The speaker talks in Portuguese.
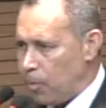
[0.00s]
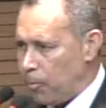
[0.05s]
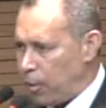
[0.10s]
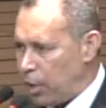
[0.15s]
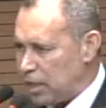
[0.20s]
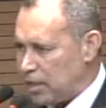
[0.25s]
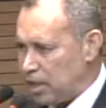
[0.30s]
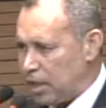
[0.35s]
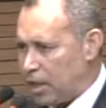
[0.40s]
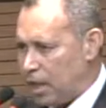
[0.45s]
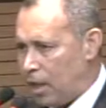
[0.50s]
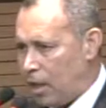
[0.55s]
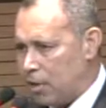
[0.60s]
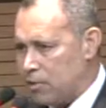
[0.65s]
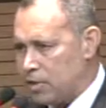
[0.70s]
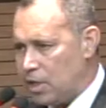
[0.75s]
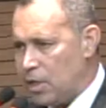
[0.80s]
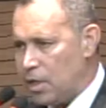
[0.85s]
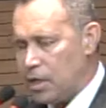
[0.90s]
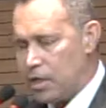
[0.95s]
por essa
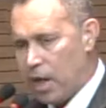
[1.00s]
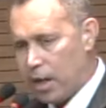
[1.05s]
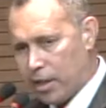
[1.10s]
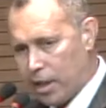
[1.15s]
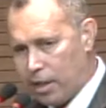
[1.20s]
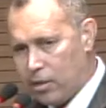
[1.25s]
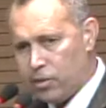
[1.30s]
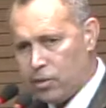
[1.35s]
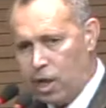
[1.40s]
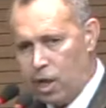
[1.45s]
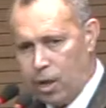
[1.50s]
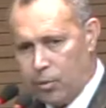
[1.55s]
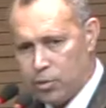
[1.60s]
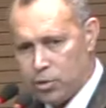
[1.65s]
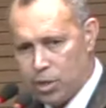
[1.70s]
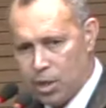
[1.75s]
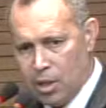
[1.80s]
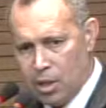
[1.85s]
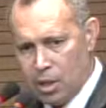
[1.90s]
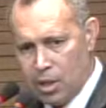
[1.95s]
causa e
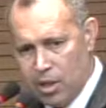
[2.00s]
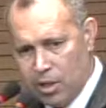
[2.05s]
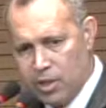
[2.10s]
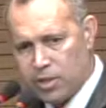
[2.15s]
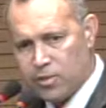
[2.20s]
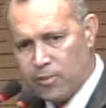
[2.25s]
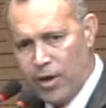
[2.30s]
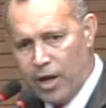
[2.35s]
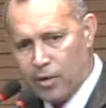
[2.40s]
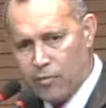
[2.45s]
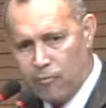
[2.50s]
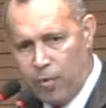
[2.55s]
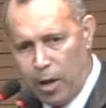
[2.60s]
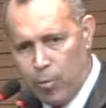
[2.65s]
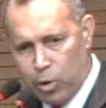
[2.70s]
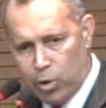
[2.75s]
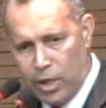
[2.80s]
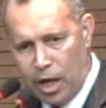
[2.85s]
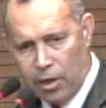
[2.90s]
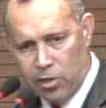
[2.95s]
acreditamos que isso vai, vai
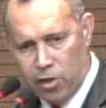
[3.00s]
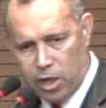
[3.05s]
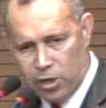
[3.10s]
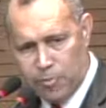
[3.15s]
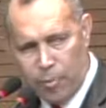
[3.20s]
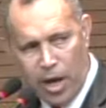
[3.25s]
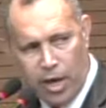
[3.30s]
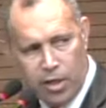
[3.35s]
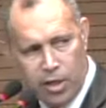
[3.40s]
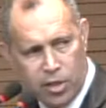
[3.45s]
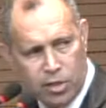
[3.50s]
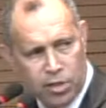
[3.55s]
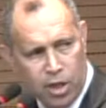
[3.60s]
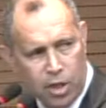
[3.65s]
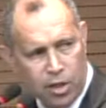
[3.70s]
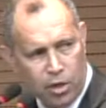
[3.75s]
mudar o nosso país,